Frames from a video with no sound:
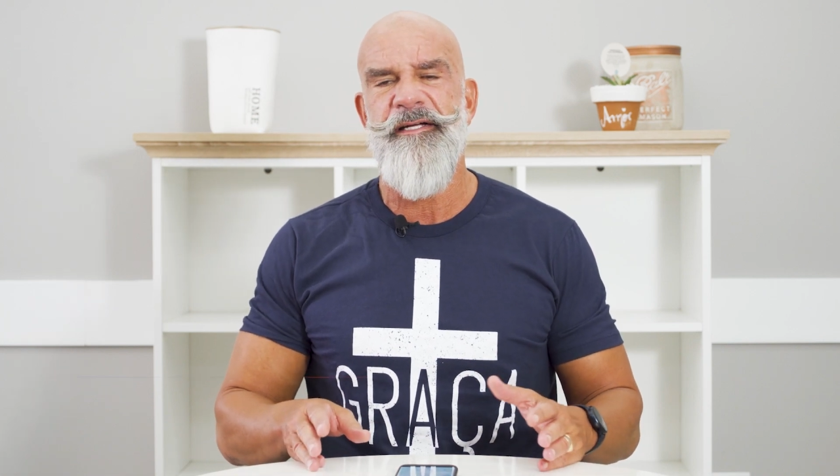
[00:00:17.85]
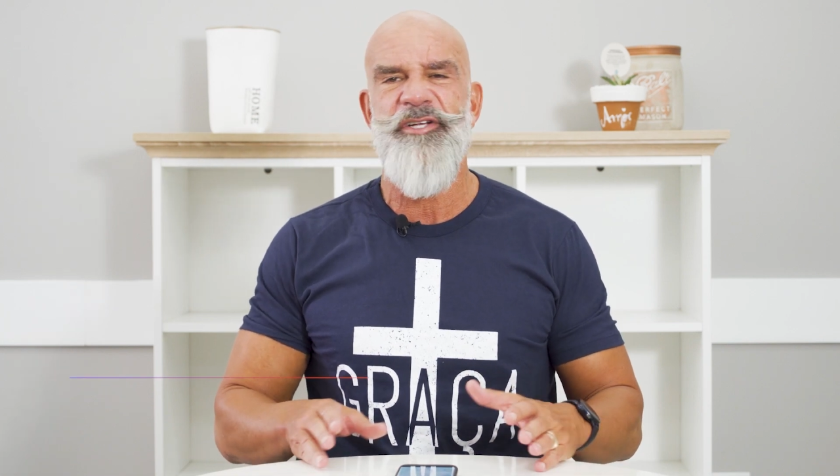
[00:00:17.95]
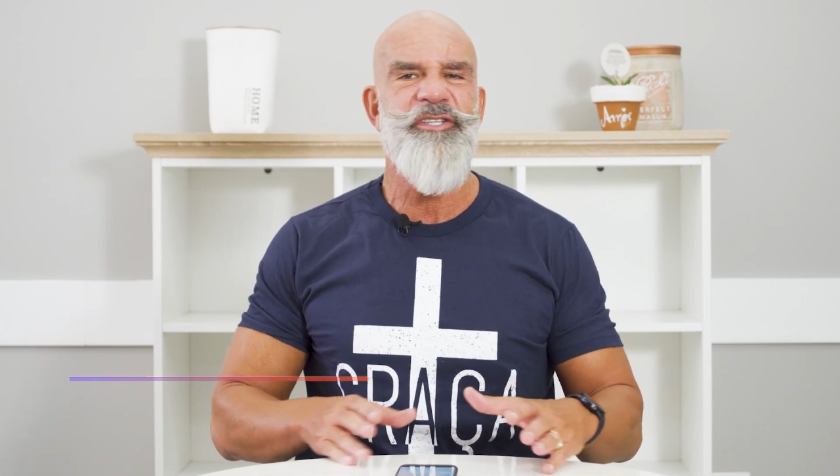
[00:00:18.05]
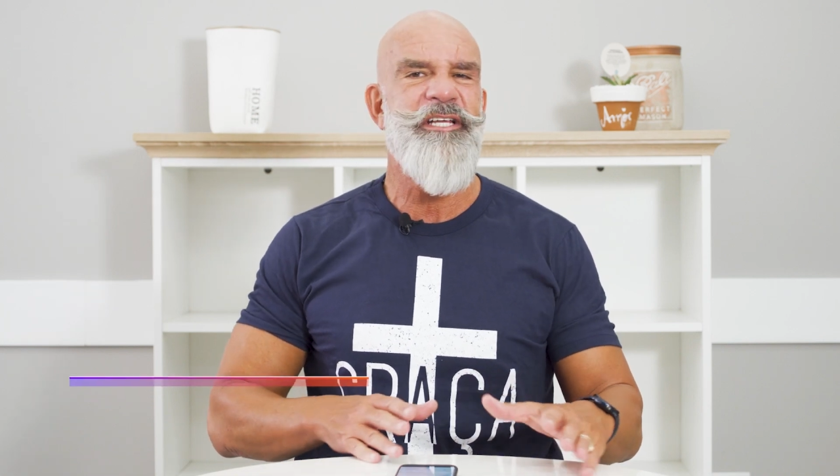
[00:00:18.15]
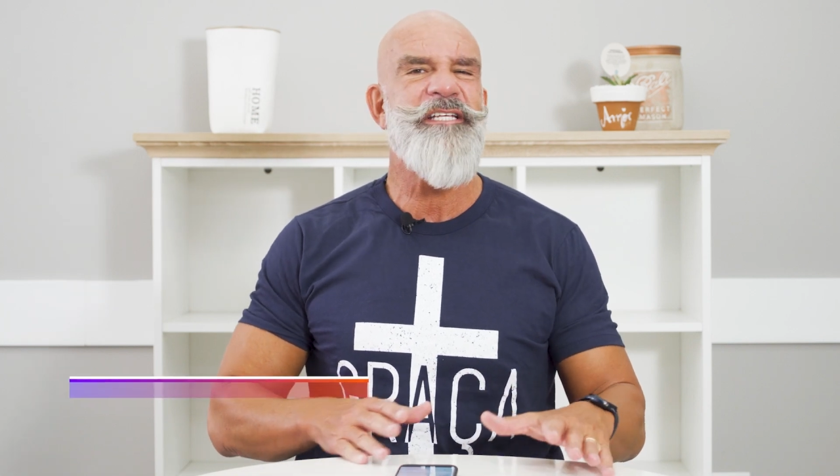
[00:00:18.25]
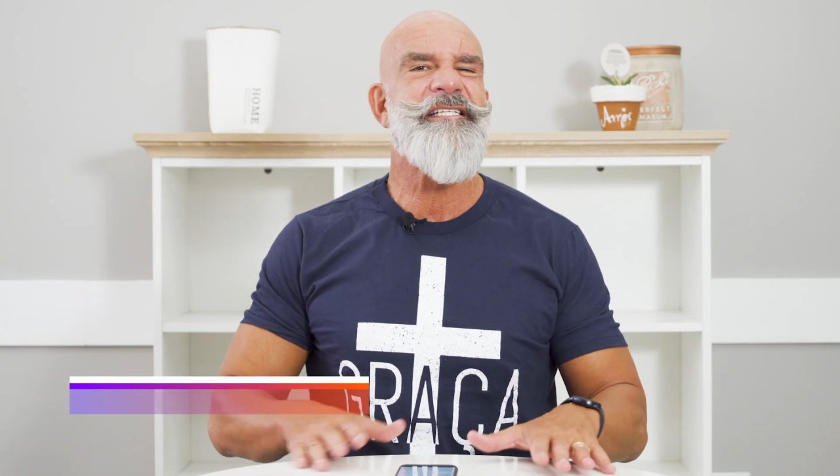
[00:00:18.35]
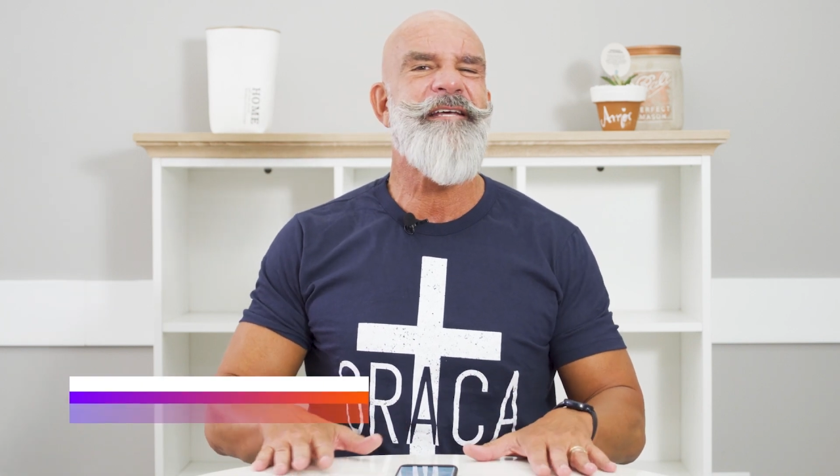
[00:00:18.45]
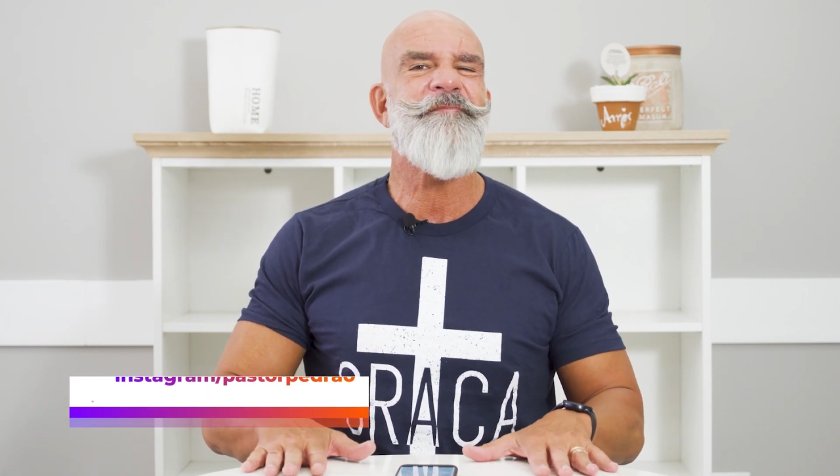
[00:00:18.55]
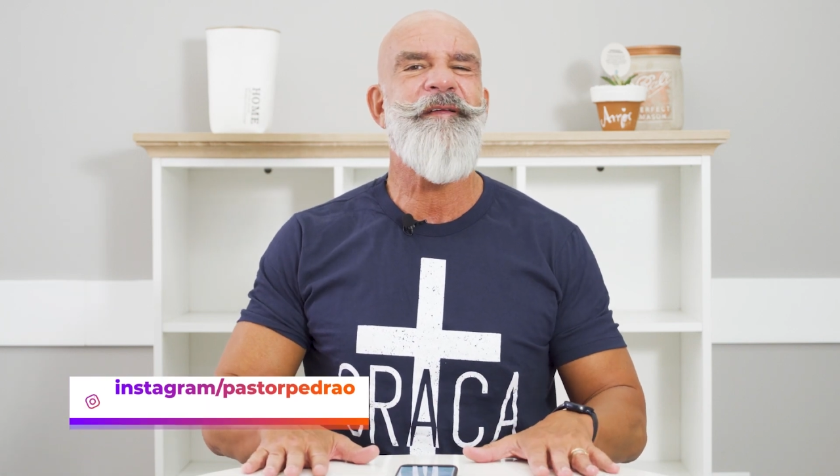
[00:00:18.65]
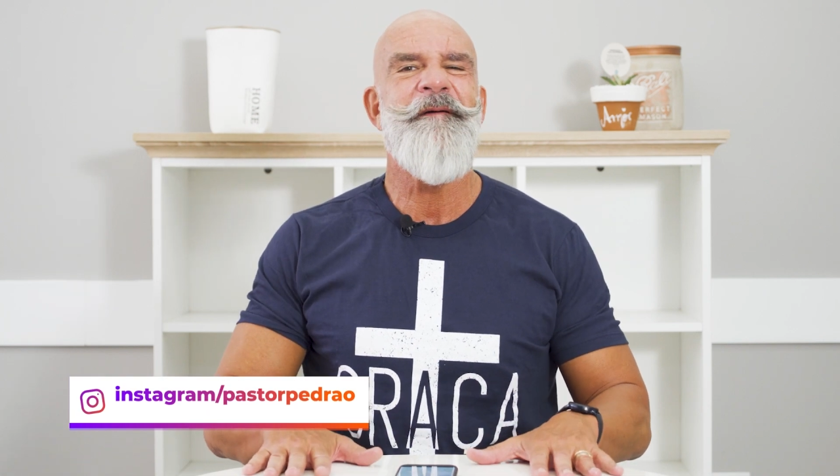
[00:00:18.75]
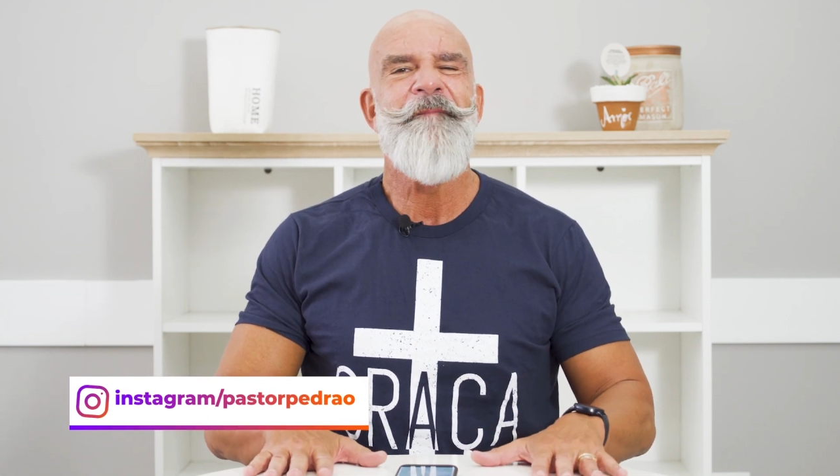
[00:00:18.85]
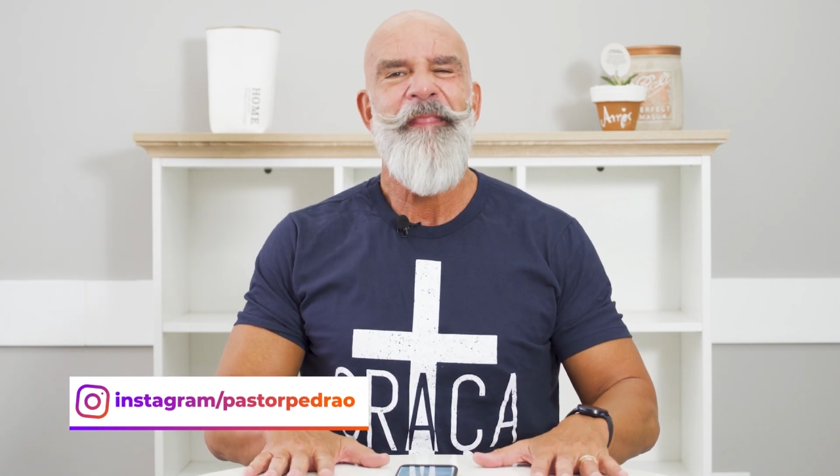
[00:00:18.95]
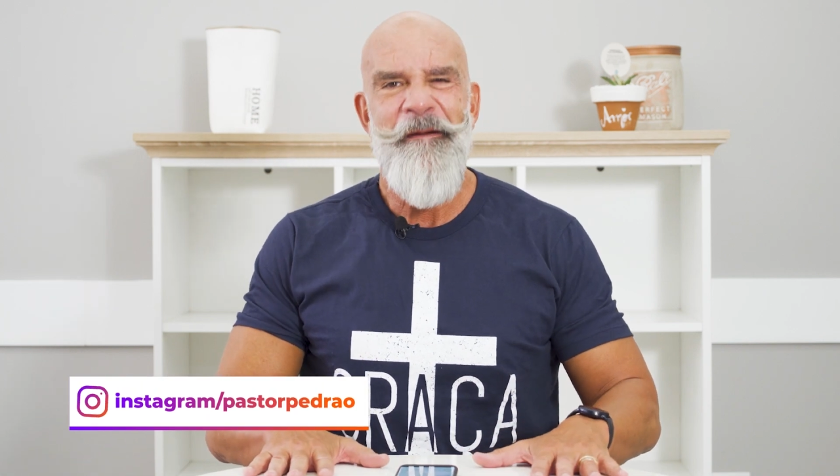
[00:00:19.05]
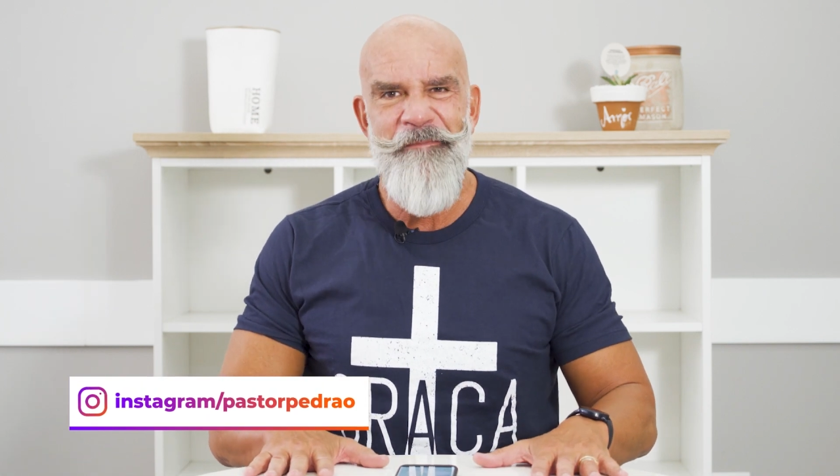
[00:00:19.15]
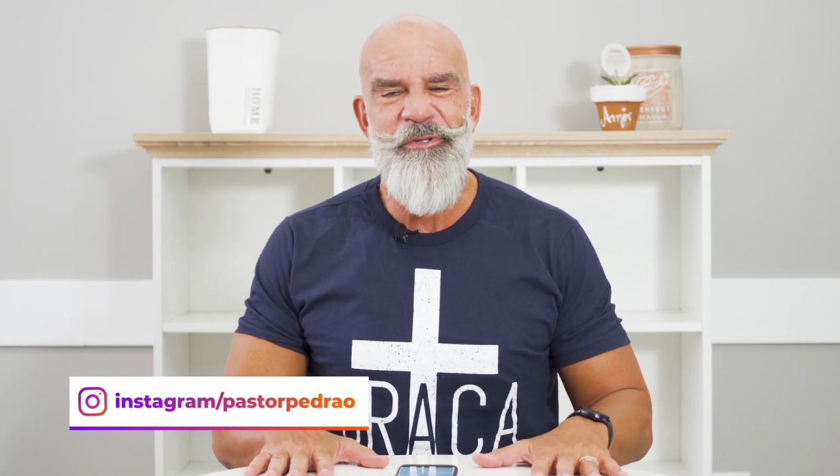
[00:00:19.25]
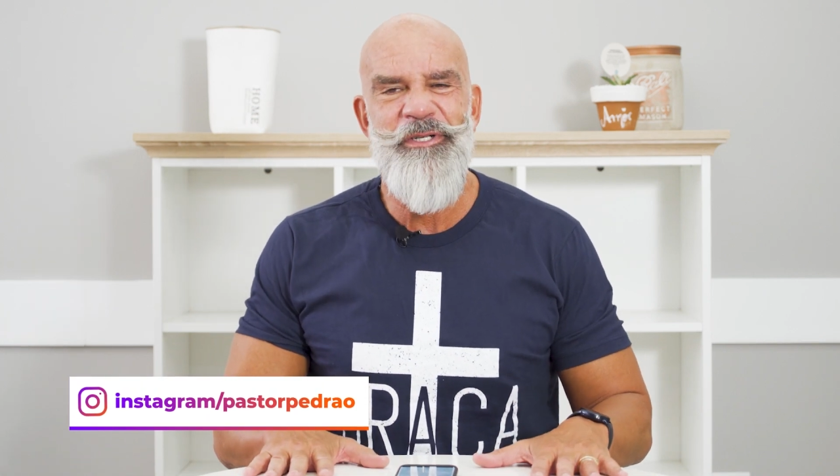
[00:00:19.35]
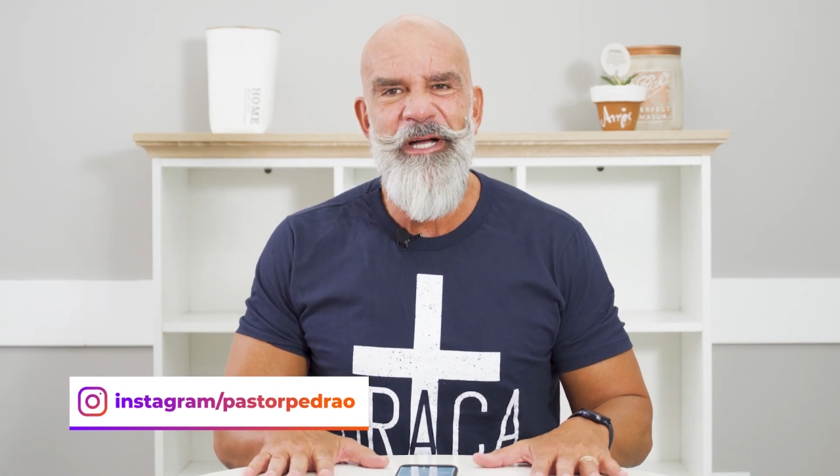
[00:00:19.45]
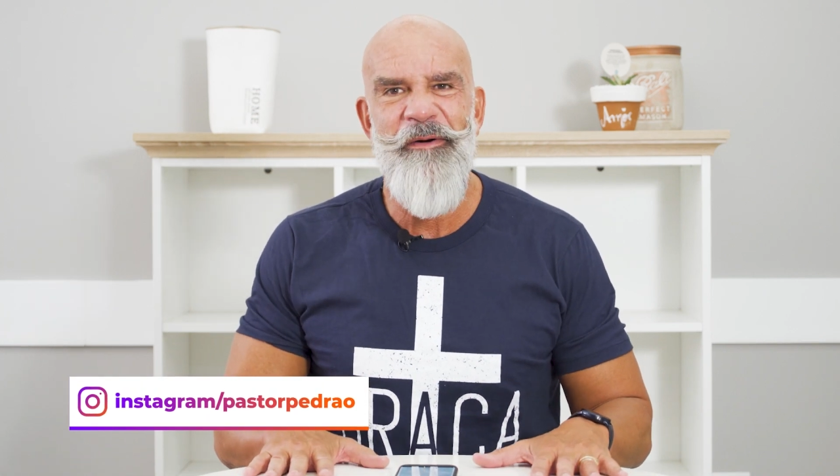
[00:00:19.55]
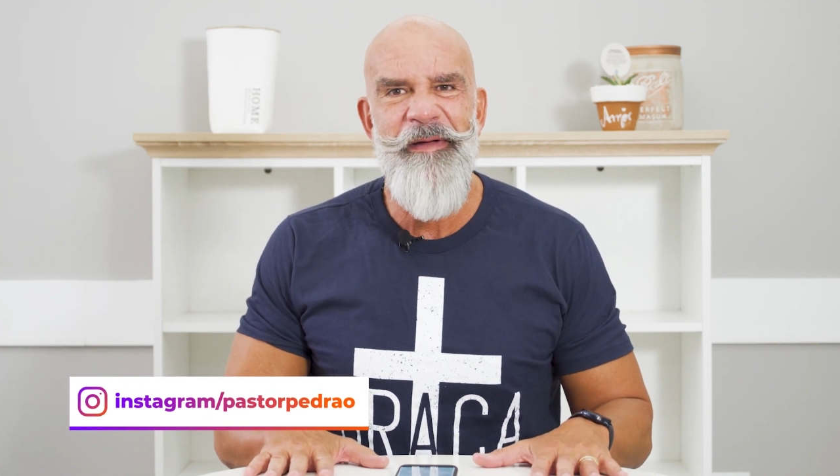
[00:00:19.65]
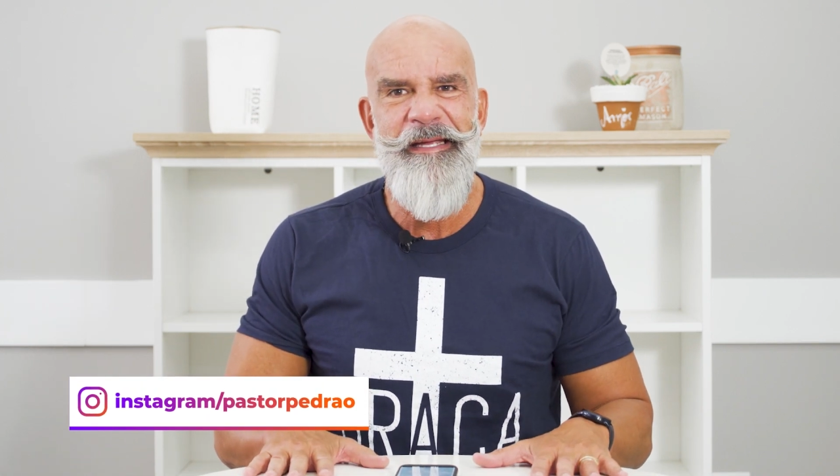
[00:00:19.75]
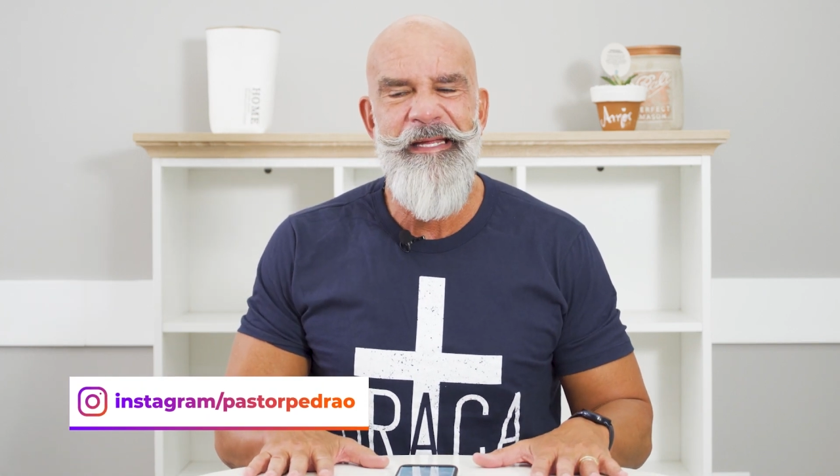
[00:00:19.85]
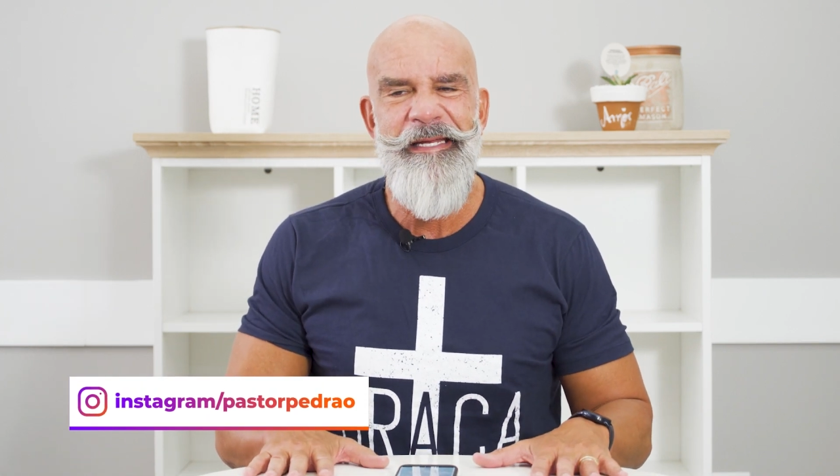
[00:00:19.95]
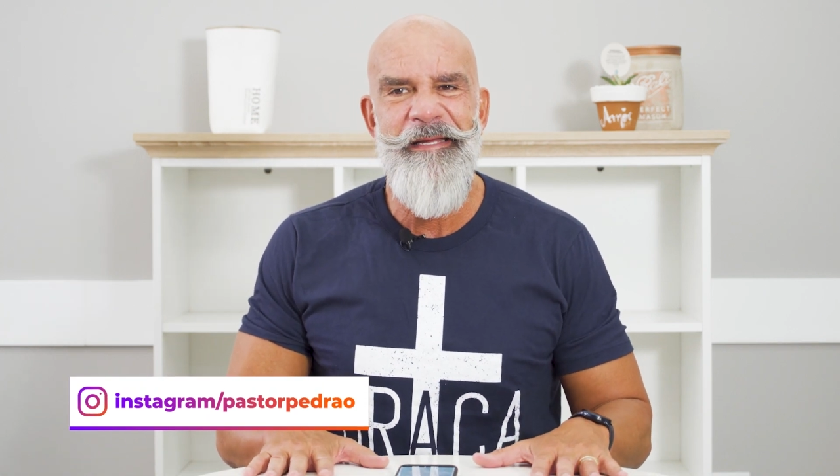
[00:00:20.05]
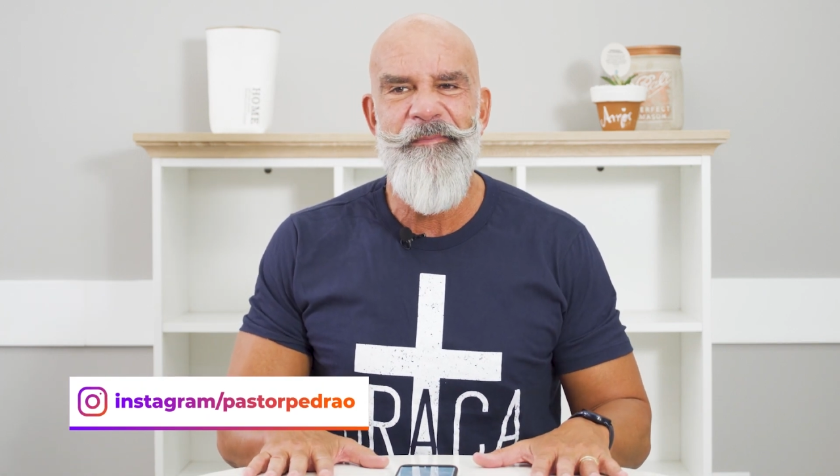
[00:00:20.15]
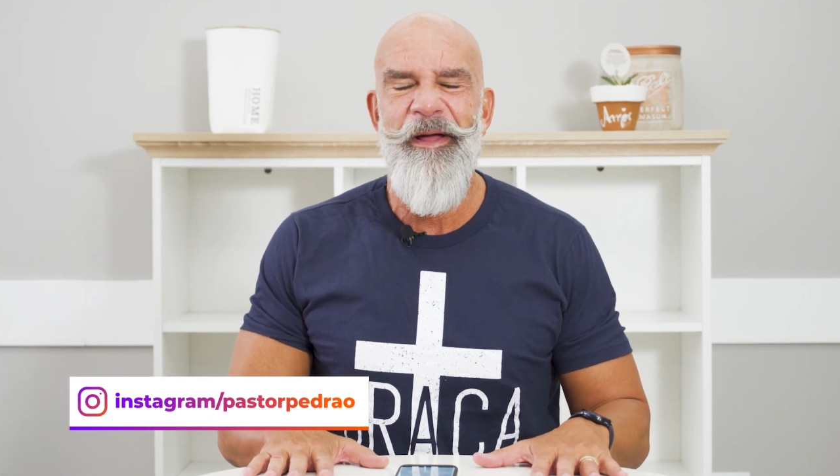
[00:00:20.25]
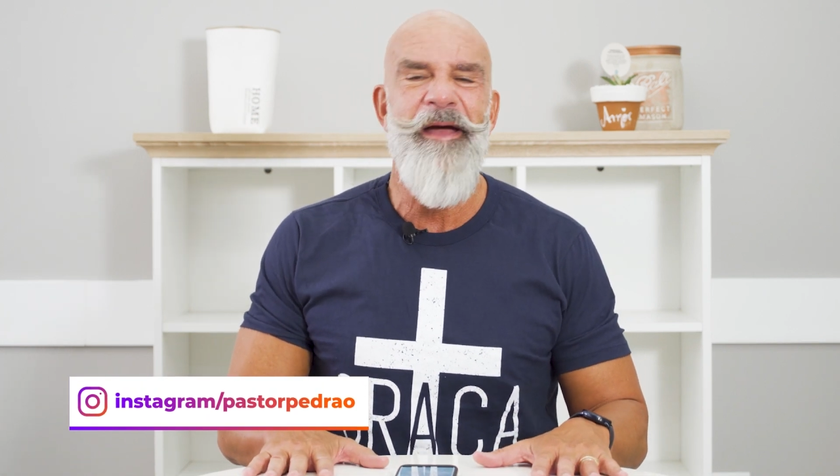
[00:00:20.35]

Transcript: A gente tem que sempre buscar um equilíbrio.